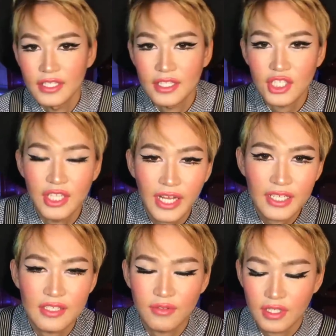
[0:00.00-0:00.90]

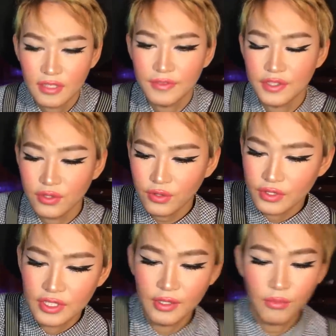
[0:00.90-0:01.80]
Начинается вот это все
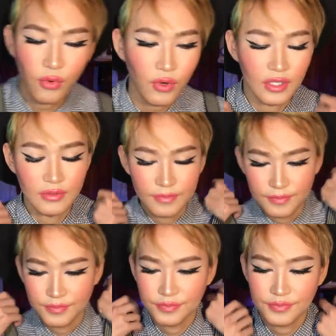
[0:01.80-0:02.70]
дерьмо.
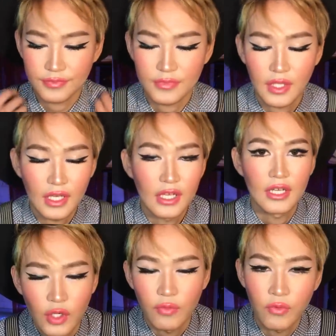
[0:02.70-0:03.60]

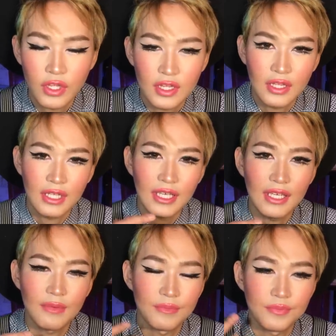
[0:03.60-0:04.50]
Вот
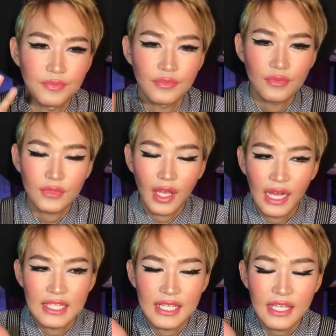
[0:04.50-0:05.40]
ты
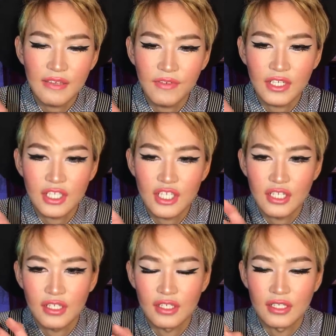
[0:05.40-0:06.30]

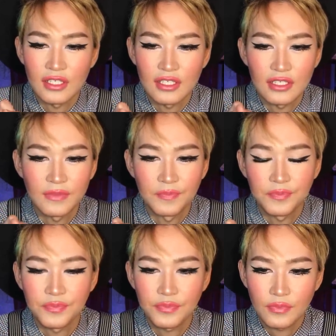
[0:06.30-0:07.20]
оцениваешь э,
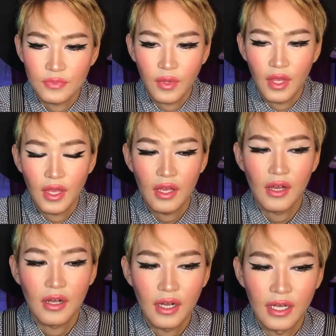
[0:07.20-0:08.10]

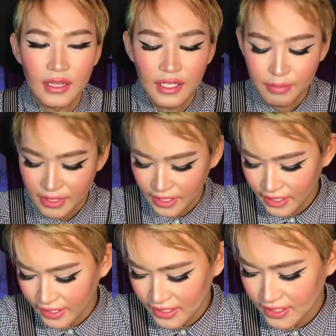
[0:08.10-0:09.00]

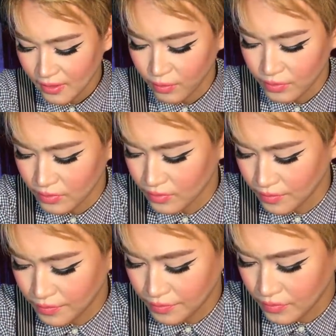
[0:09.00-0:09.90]
ЛГБТ, да, со, ну,
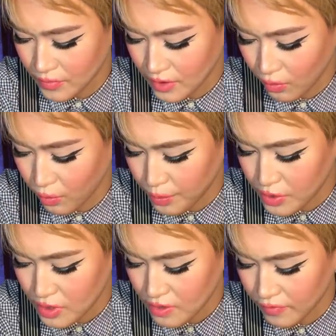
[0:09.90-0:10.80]

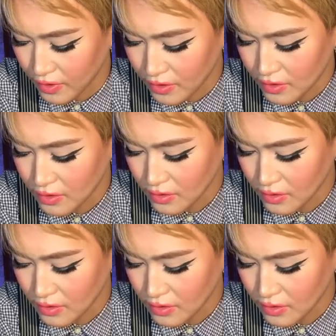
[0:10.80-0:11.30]
сообщество.